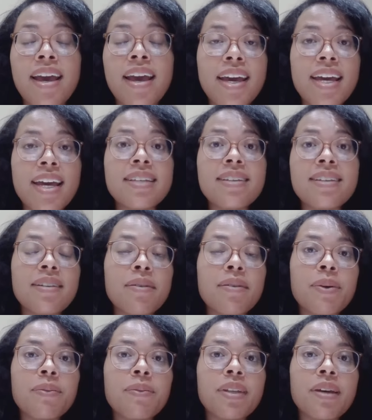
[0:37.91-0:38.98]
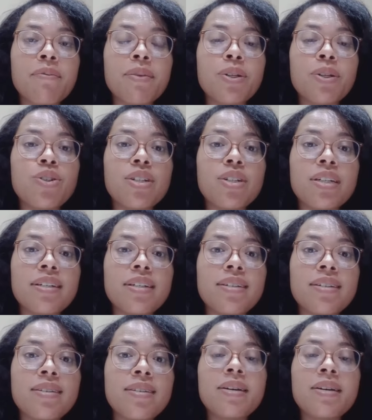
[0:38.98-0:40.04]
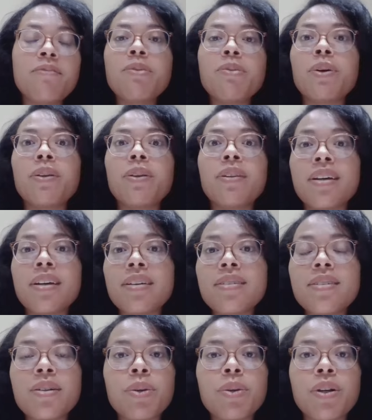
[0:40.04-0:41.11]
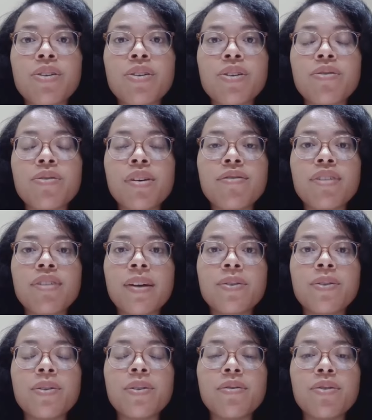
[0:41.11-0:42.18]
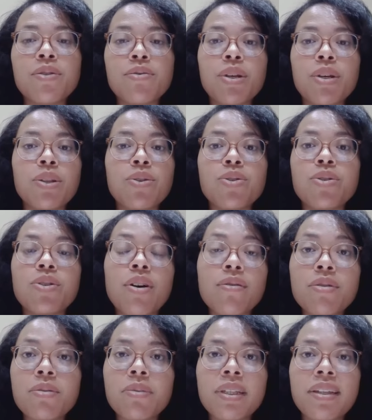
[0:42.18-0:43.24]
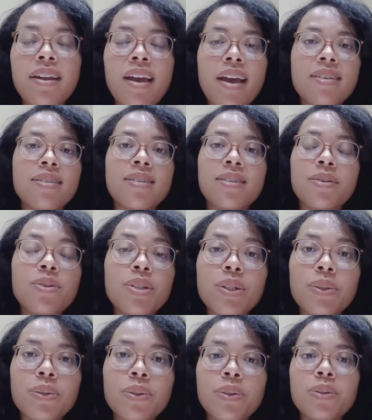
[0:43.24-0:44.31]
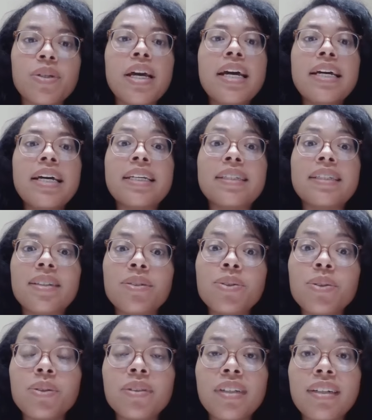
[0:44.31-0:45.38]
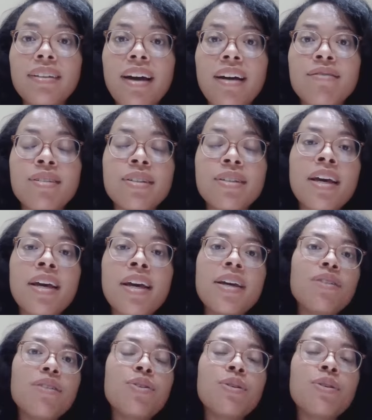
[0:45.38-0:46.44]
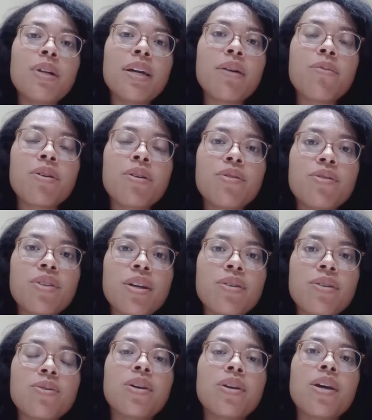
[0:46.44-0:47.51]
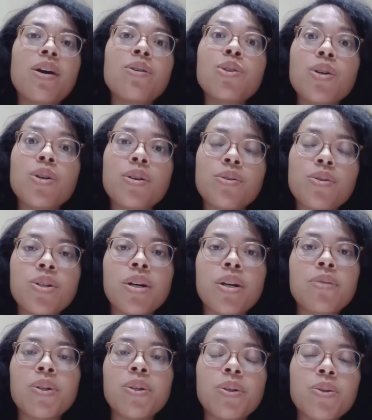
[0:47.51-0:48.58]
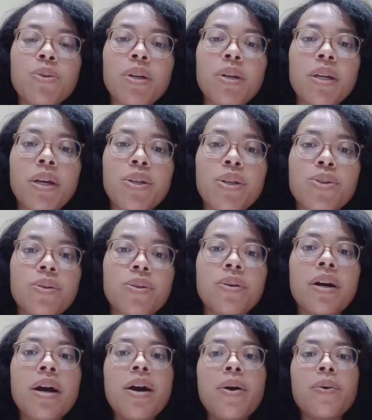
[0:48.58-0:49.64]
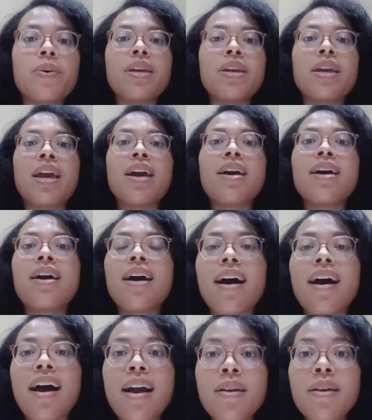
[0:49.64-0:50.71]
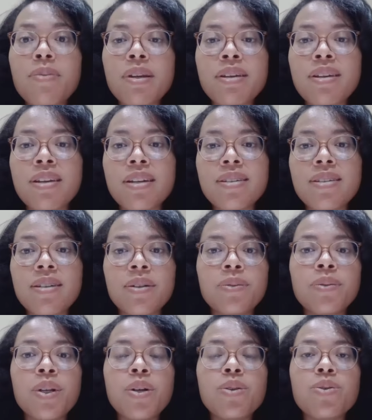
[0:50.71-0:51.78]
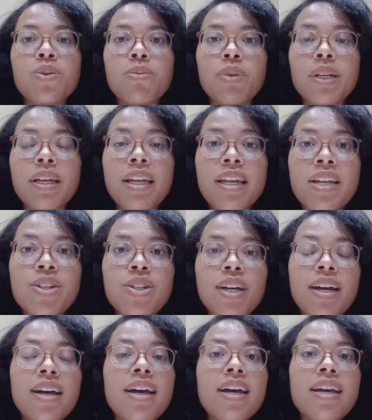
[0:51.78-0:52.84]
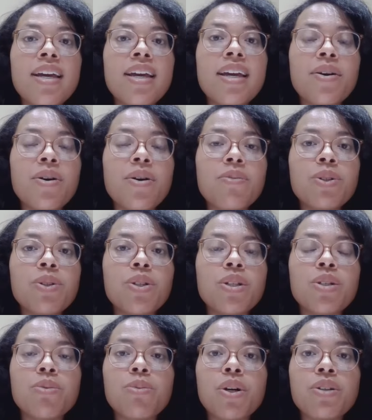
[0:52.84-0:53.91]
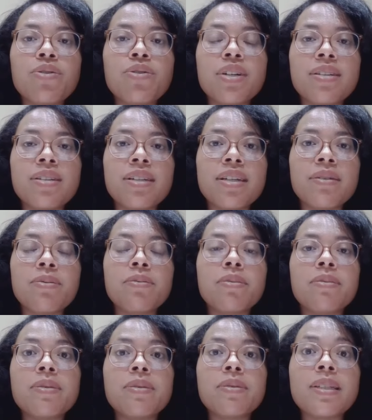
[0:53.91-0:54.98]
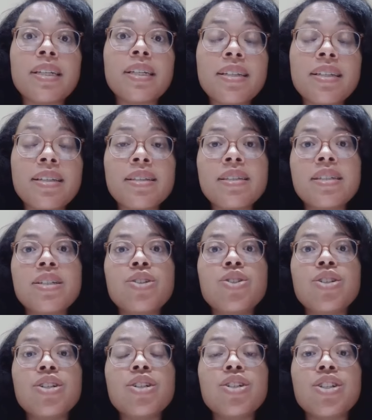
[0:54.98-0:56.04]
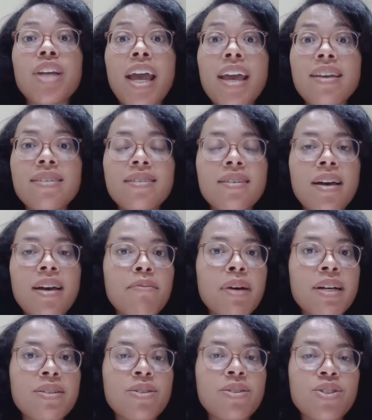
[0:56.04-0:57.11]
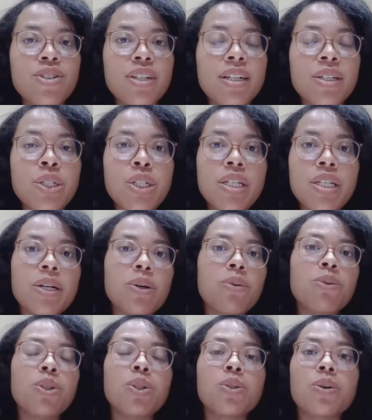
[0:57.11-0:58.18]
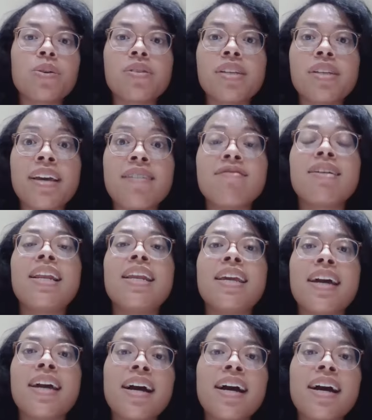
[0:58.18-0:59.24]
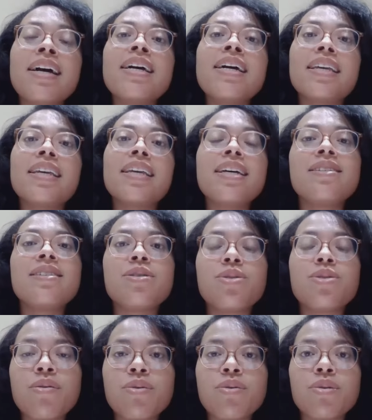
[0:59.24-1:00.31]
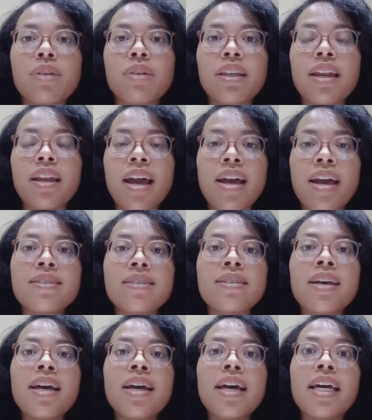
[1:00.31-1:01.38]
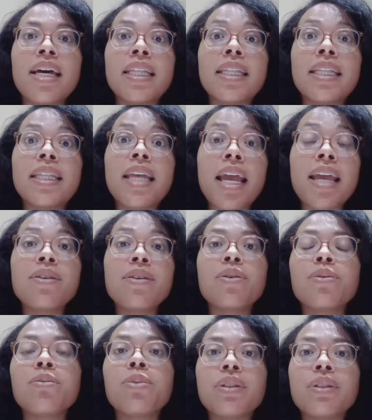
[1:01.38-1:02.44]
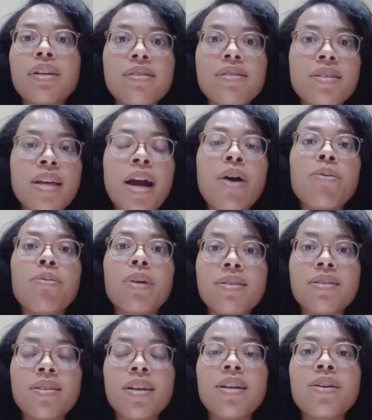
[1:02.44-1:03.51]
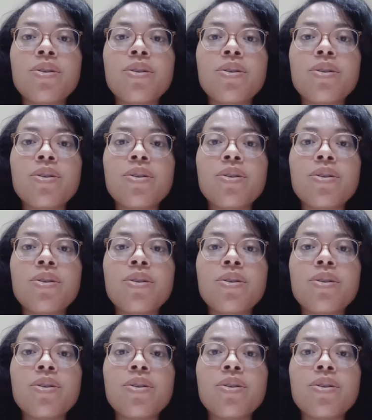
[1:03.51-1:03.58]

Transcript: Esse tema é um tema de extrema importância, porque a gente vai falar do desenvolvimento de novos materiais que são seguros, que são sustentáveis, e eu vou explicar para vocês o que é o dióxido de carbono supercrítico, o que é a impregnação supercrítica e como a gente pode fazer uma síntese de géis à base de gelatina, como a gente consegue avaliar que esses novos materiais é, têm um potencial para serem